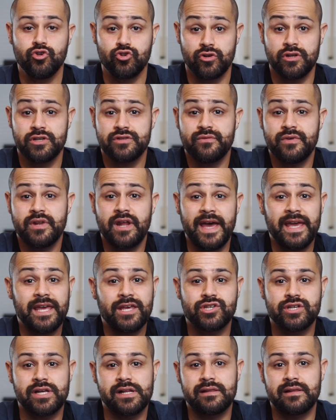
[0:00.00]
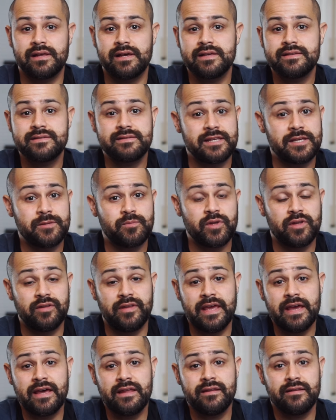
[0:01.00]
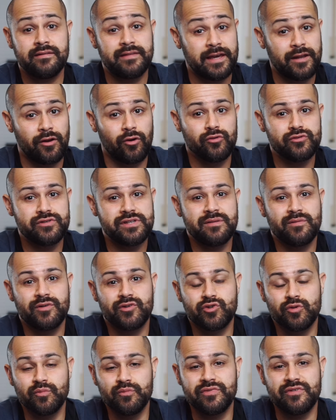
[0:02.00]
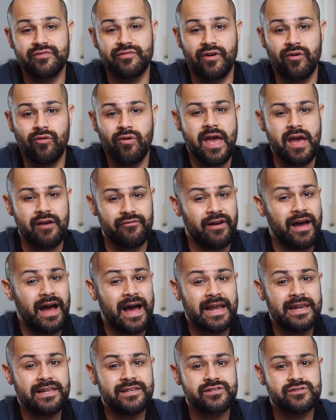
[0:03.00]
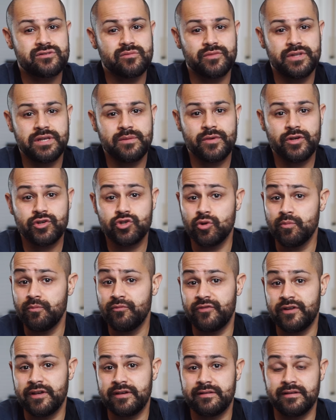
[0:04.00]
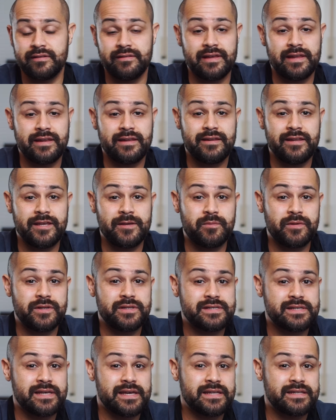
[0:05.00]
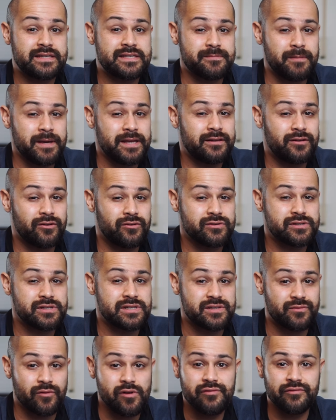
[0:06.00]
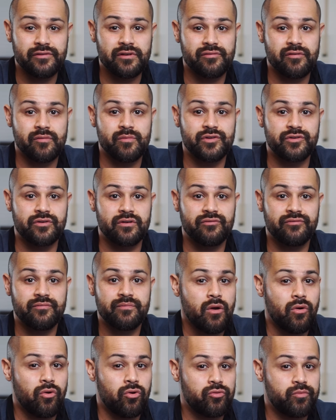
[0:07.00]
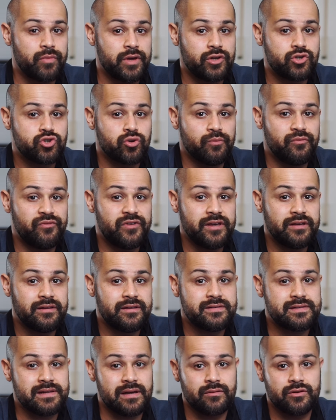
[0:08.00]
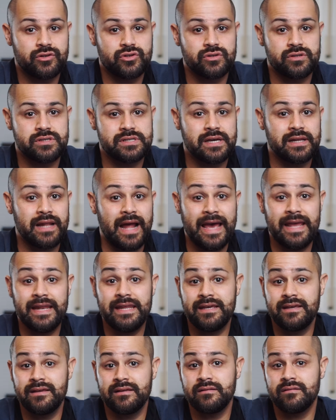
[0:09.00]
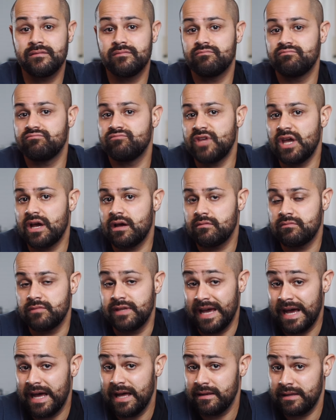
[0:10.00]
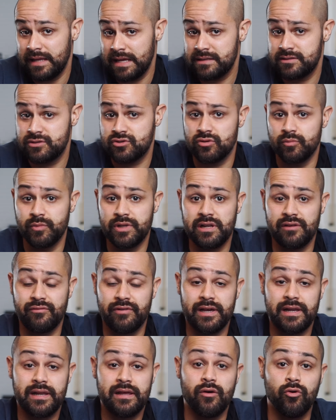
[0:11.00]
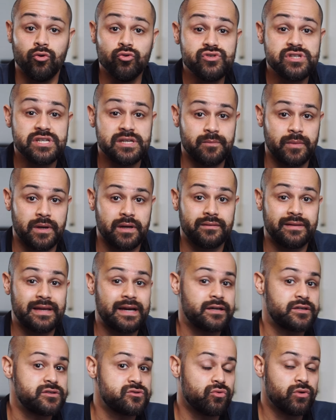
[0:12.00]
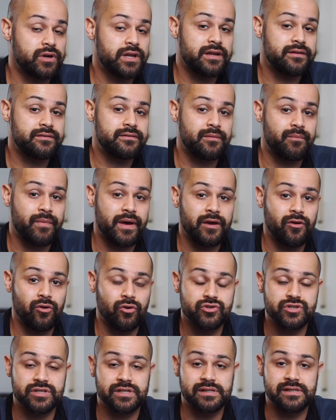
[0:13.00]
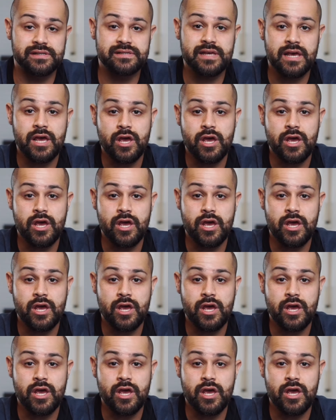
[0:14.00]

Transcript: Schön, dass du wieder eingeschaltet hast. Ich bin der, dein Host hier bei Schuppen TV. Erfahr alles zum Thema Schuppenflechte, denn ich bin seit 2012 davon betroffen und meine Schuppenflechte ist aber schon seit einigen ja, Jahren jetzt schon mittlerweile unsichtbar, dank sogenannter Biologicals.